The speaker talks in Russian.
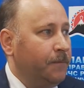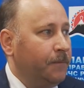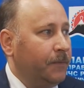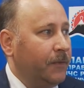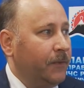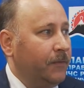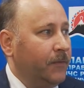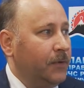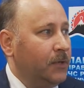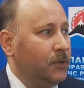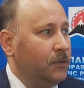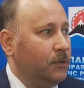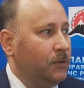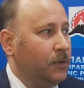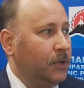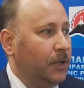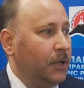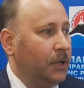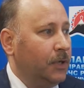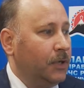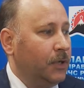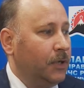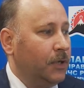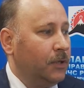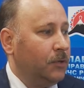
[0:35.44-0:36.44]
в
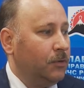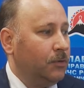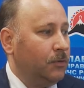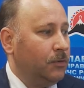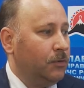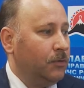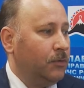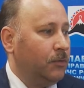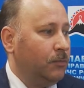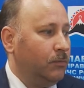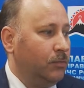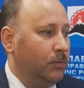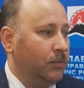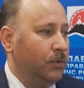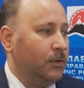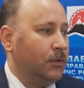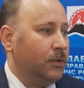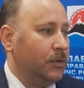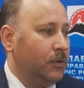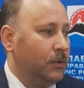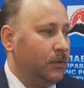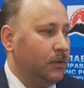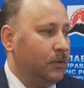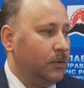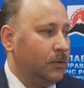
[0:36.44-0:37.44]
результате которого
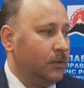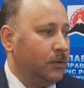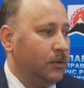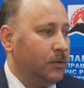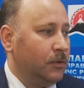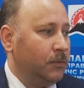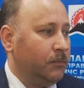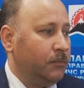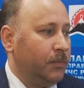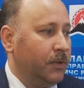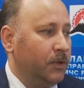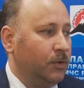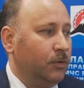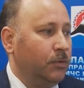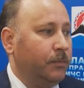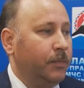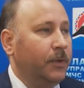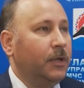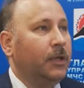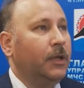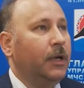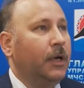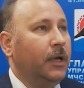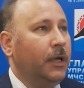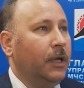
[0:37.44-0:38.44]
будет э,
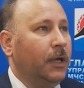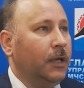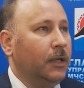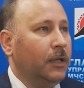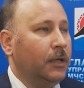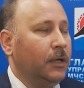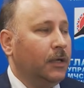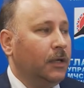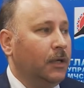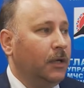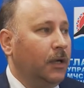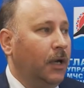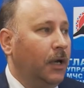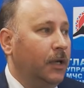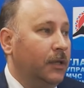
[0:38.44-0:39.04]
подтоплена ямка.